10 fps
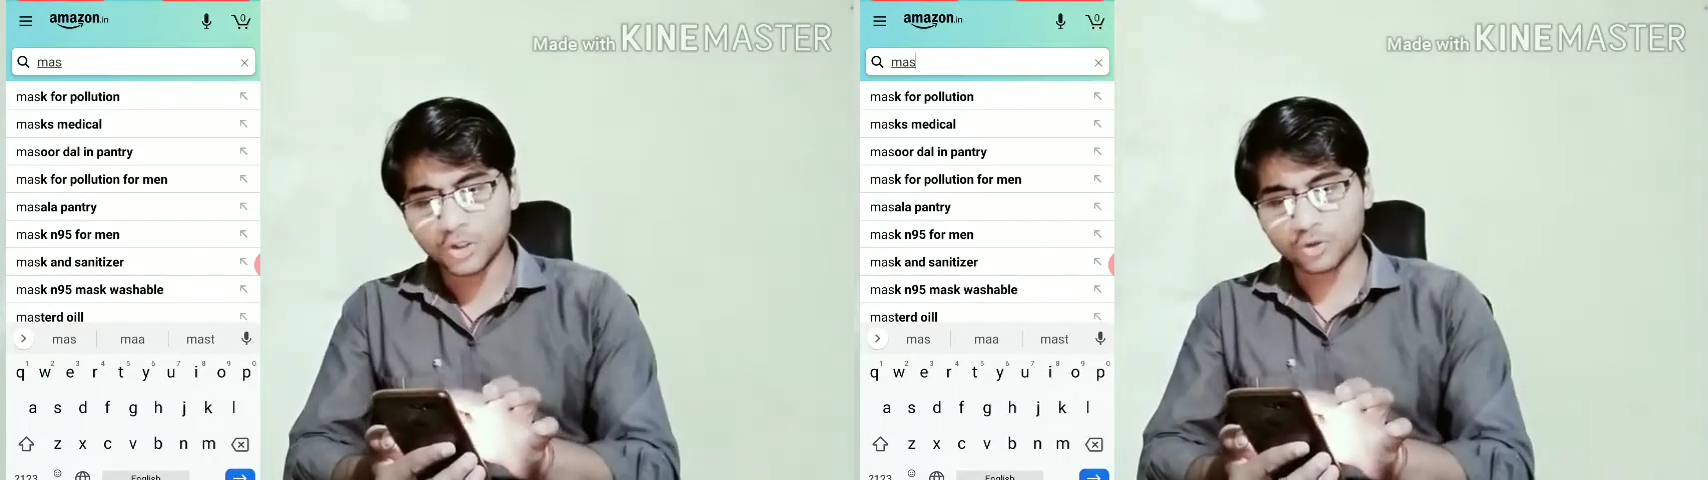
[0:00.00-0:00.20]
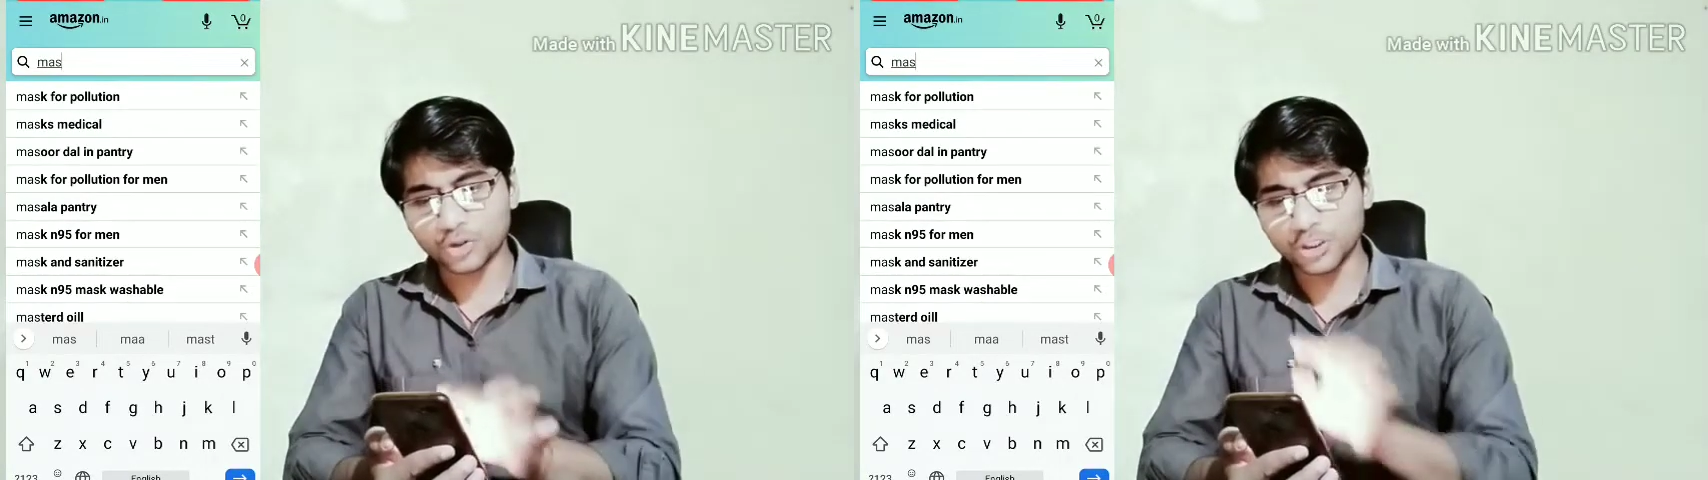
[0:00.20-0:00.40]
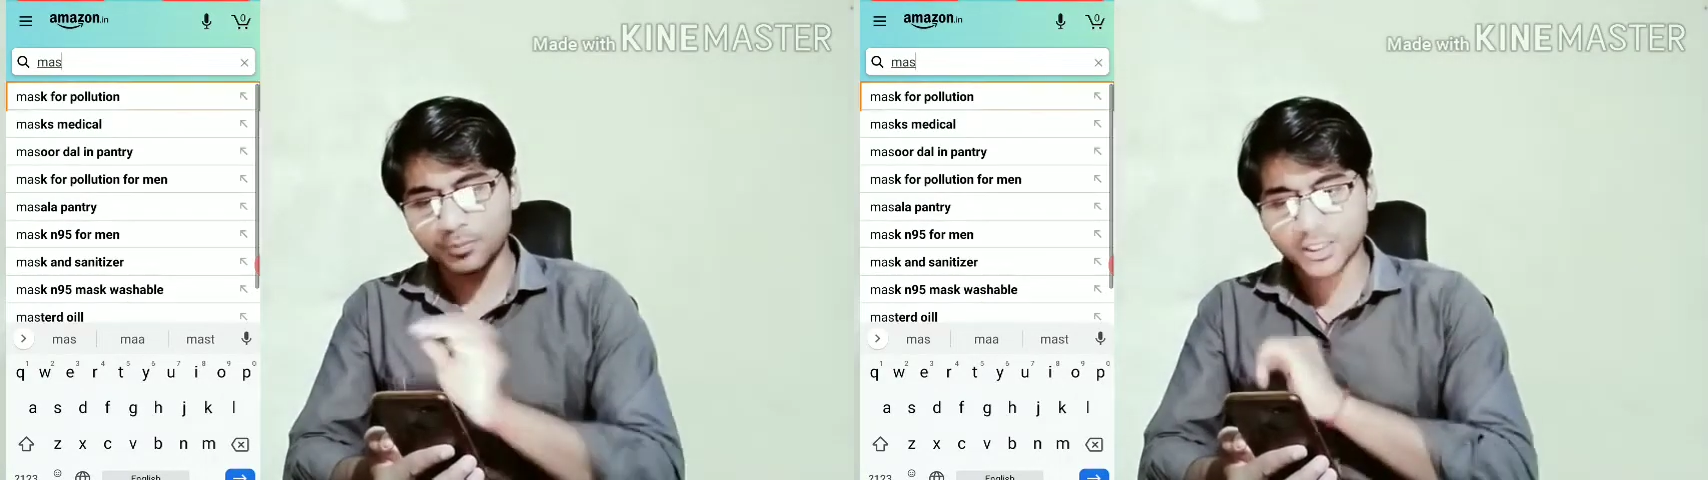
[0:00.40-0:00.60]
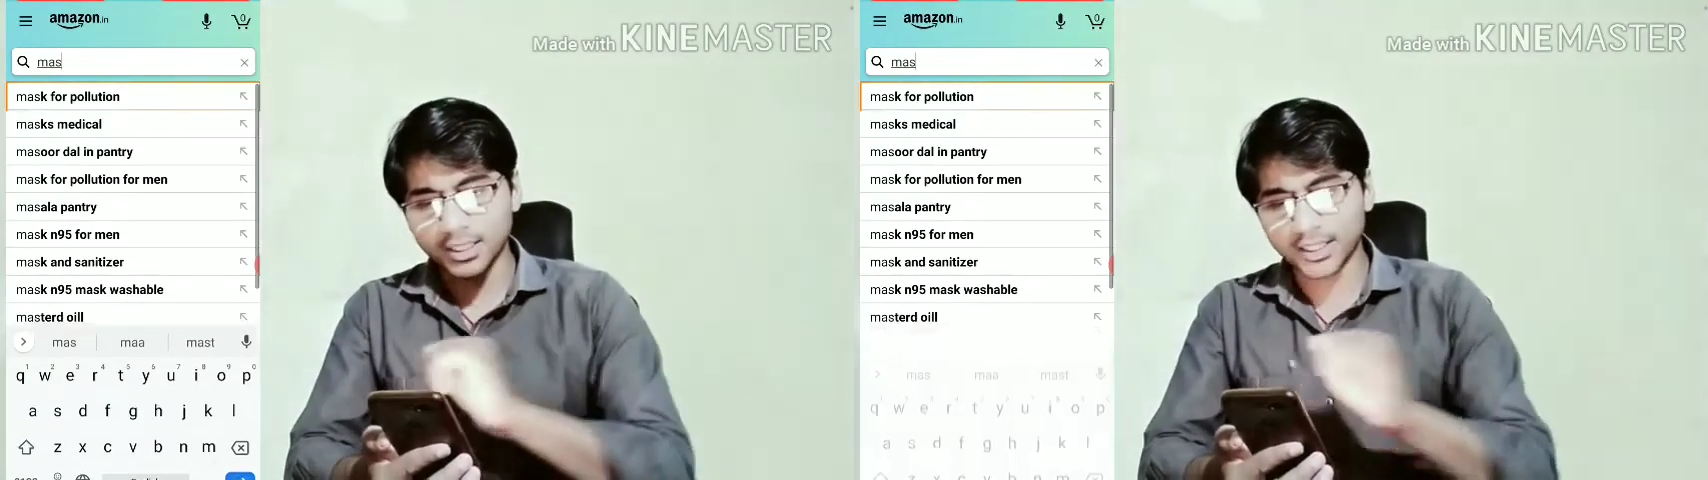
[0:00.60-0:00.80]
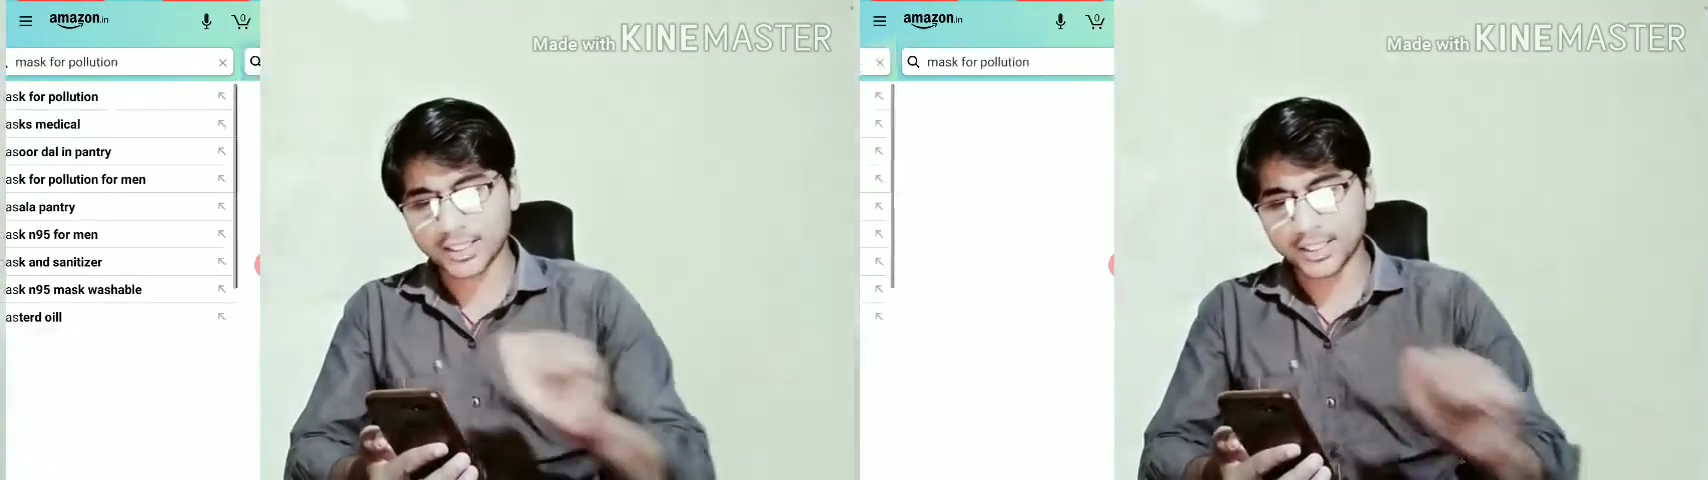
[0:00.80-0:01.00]
तो इस पर
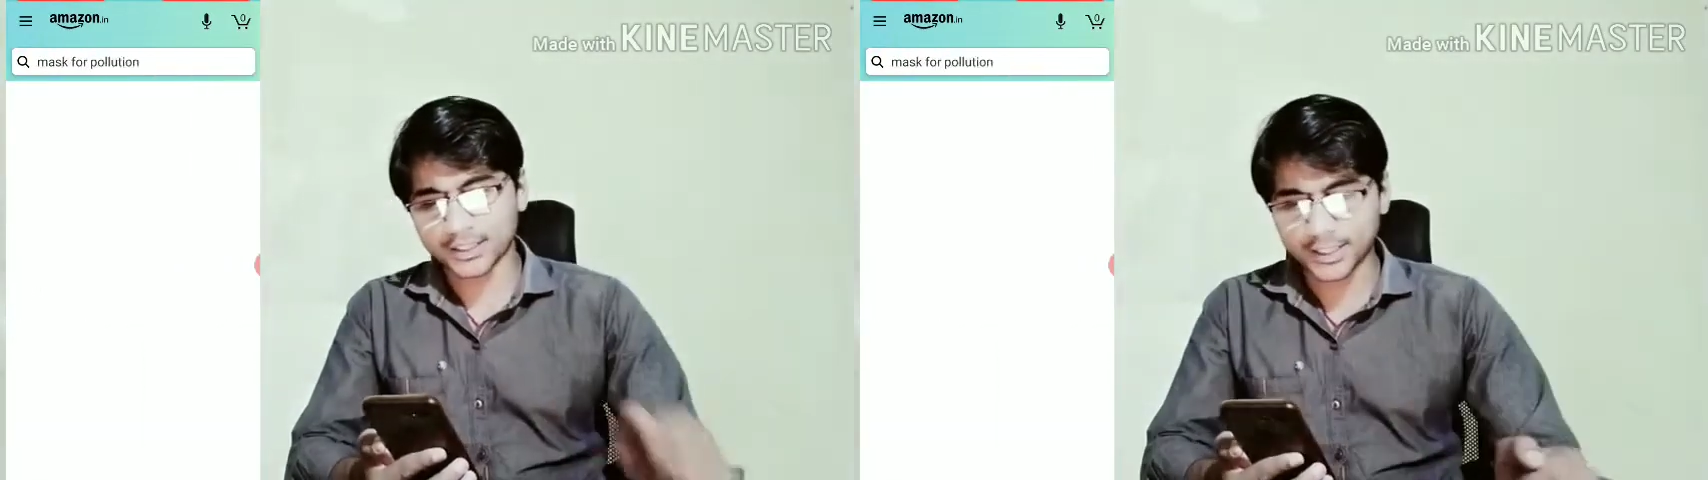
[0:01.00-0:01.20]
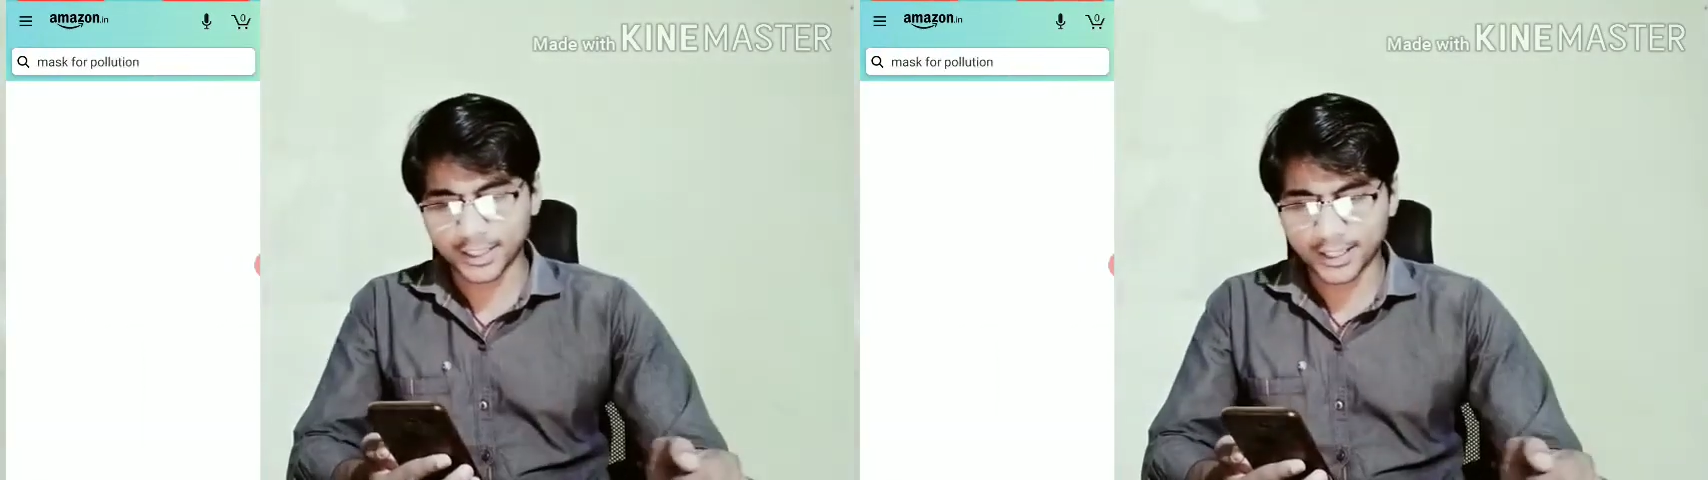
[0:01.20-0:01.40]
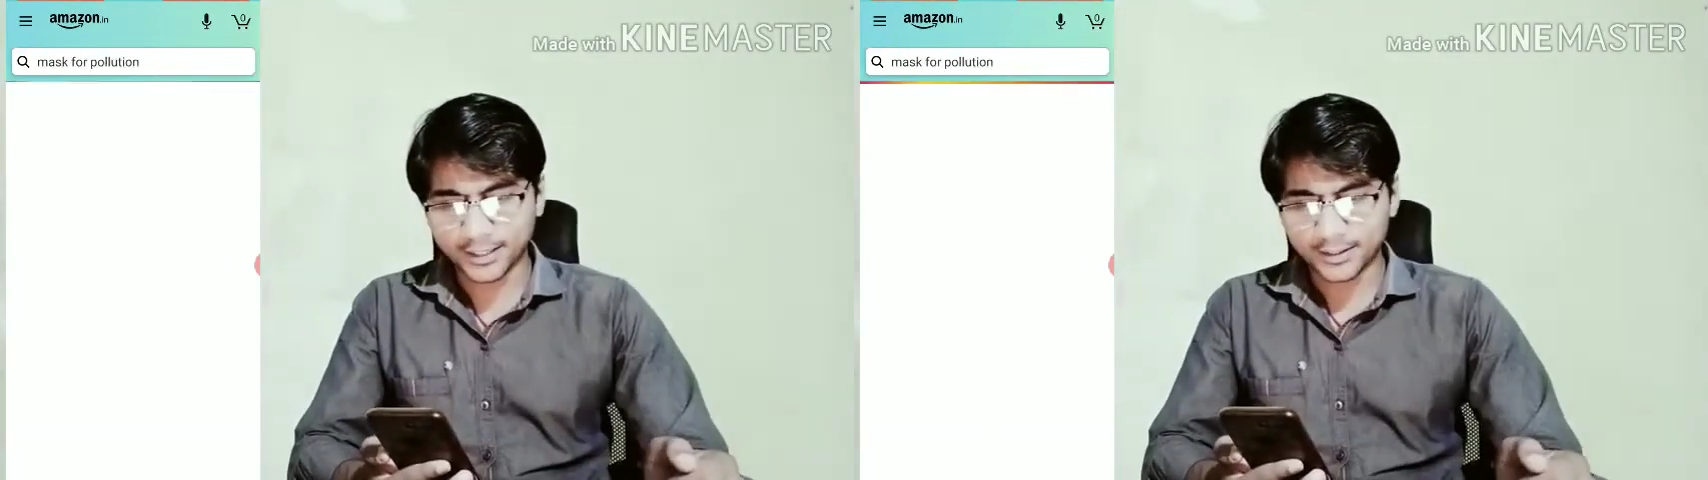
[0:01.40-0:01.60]
क्लिक करते हैं